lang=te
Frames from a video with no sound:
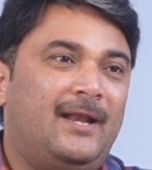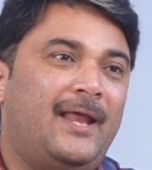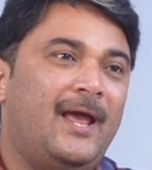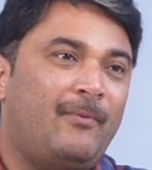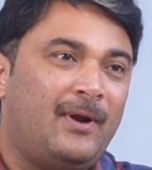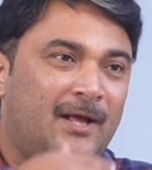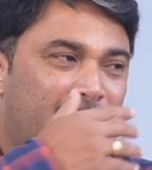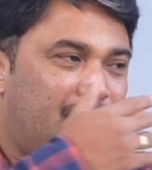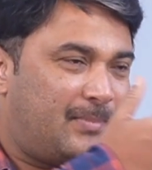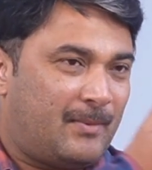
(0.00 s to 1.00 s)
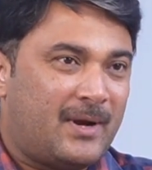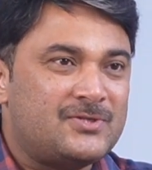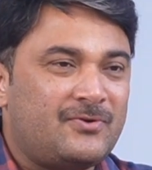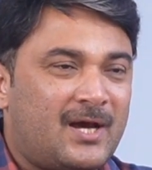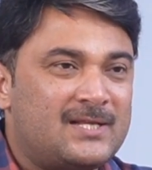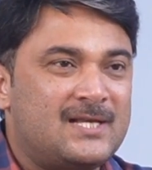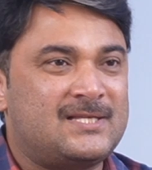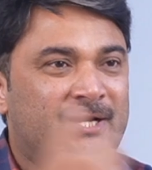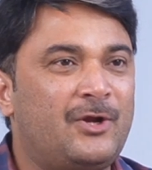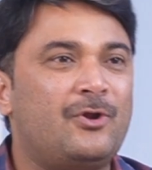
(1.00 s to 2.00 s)
డే వన్ ఇంకా ప్రమాణ స్వీకారం
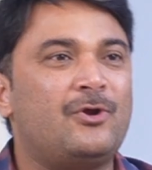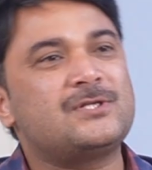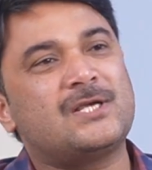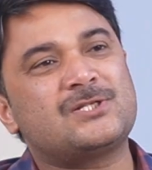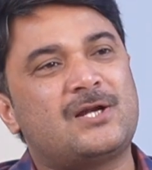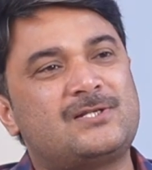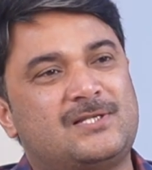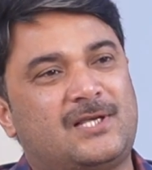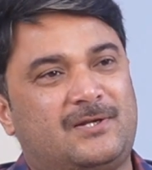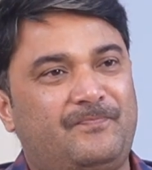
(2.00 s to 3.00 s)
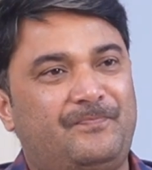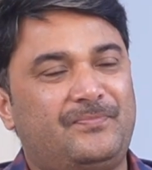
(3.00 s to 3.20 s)
చేసి రెండో రోజుకే స్టార్ట్ చేశారు